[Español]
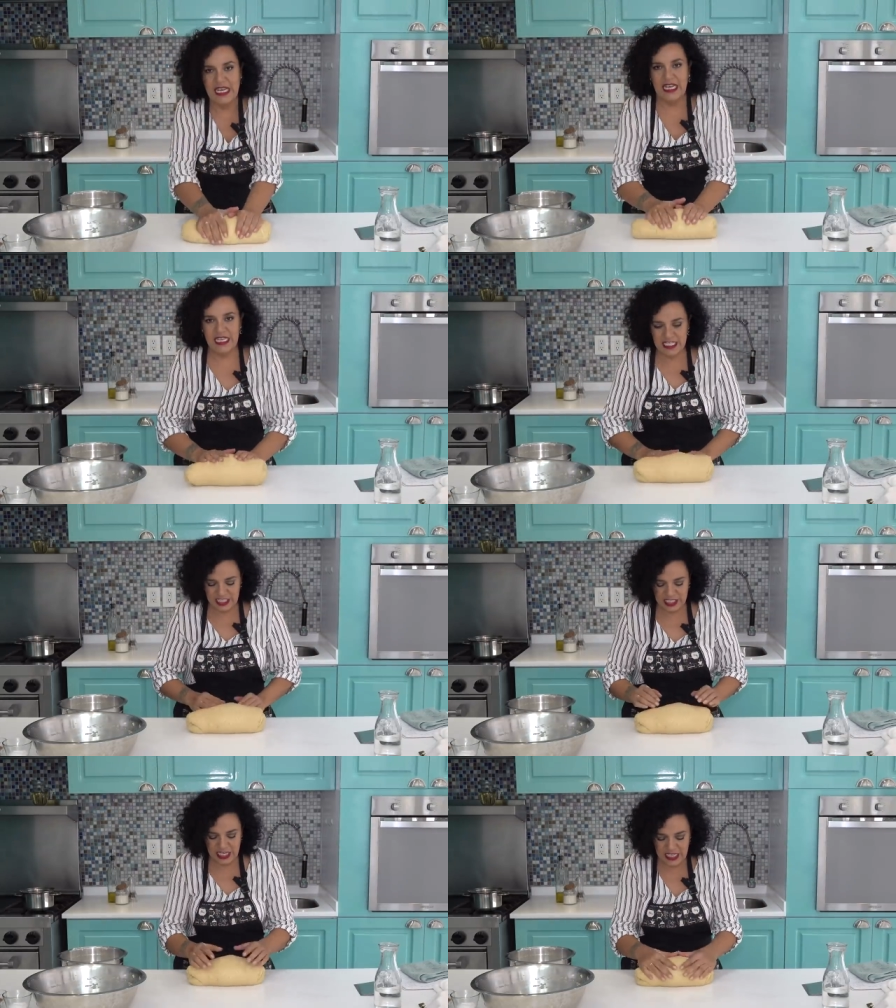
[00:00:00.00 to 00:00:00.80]
la
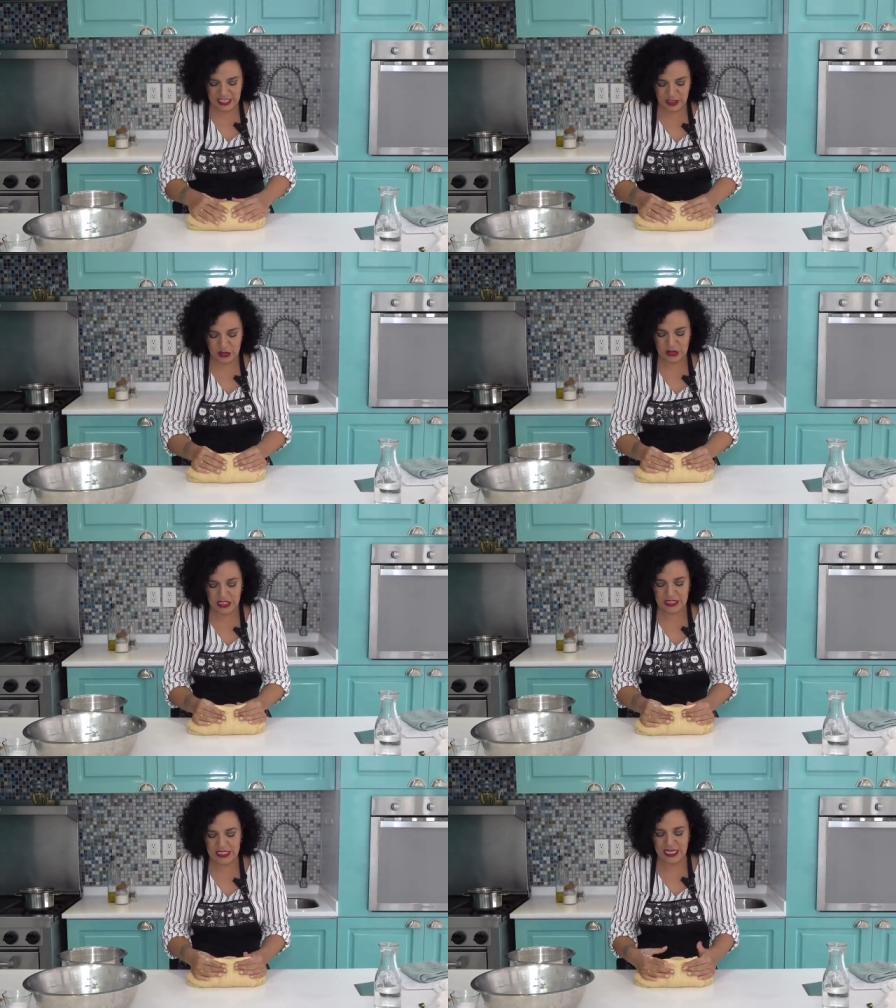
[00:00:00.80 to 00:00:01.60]
leche,
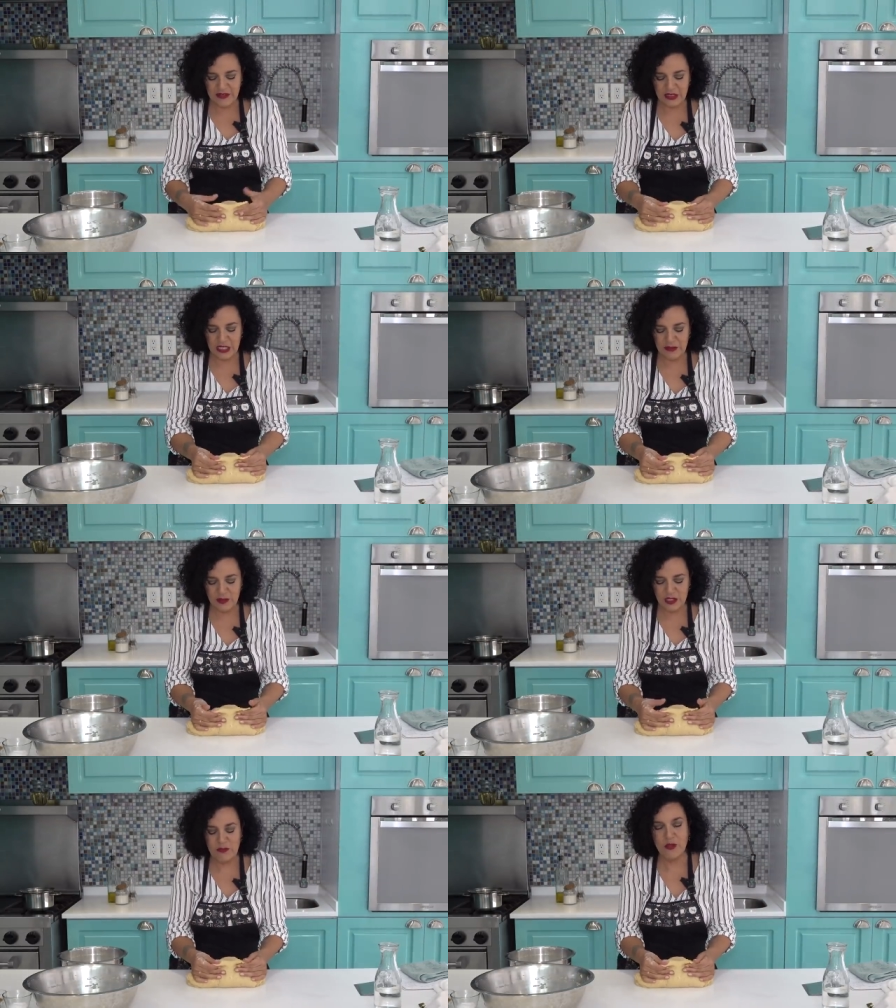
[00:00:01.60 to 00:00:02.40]
entonces ya no
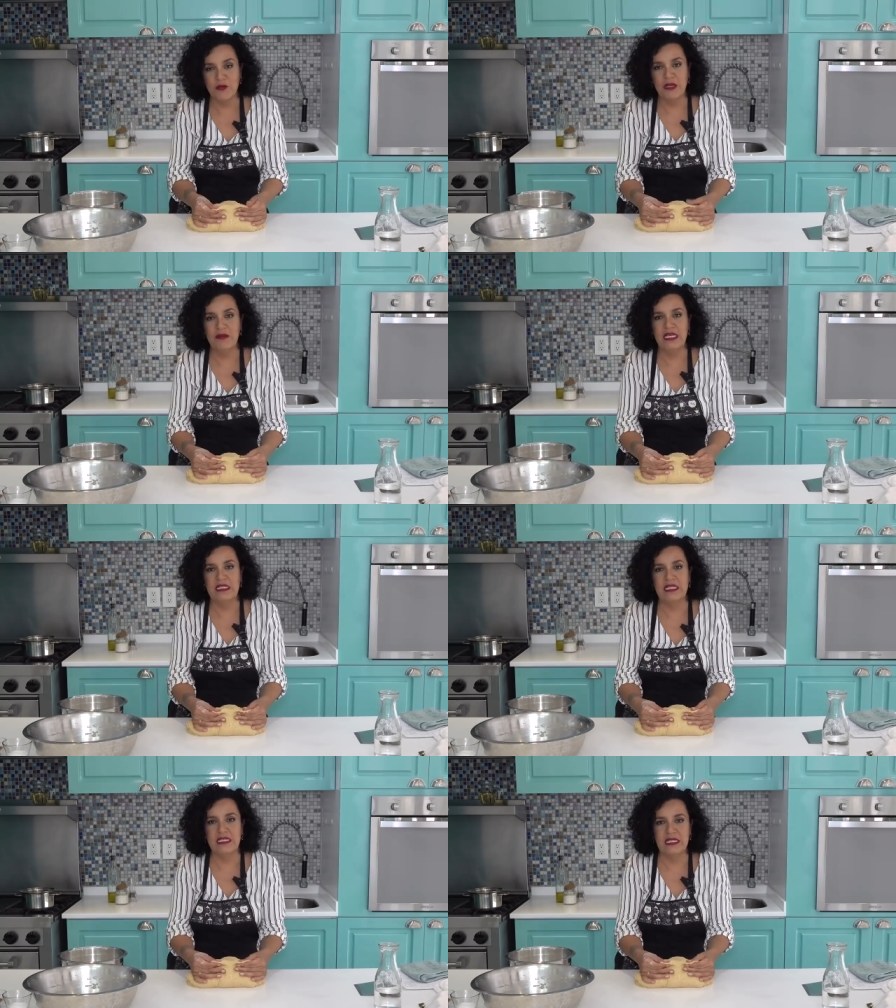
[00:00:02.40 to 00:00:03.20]
tenemos el problema de
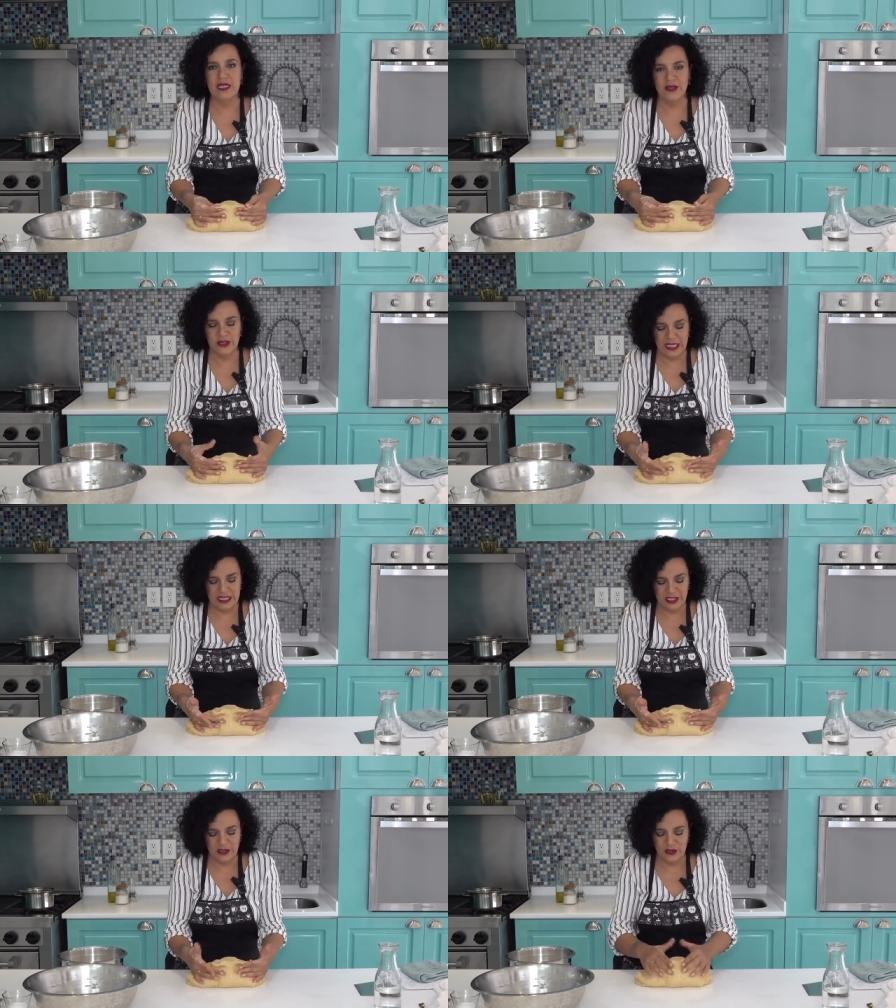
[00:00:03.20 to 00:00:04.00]
sentir los
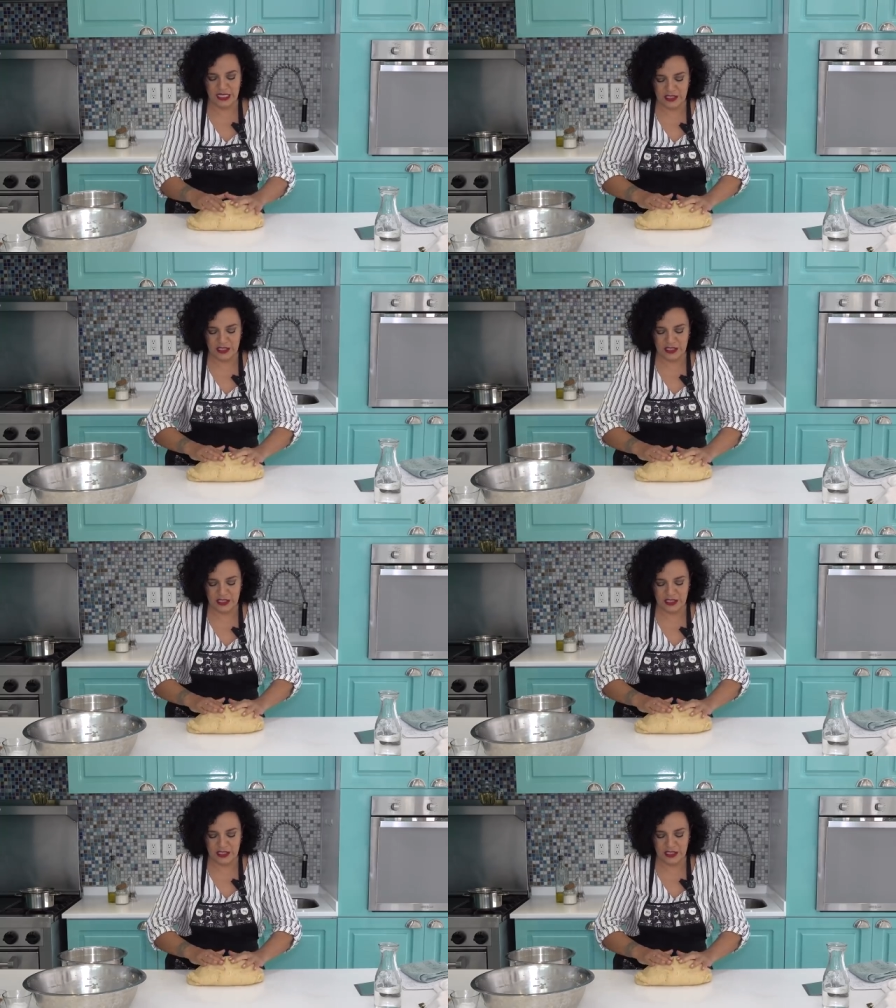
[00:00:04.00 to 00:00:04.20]
granitos de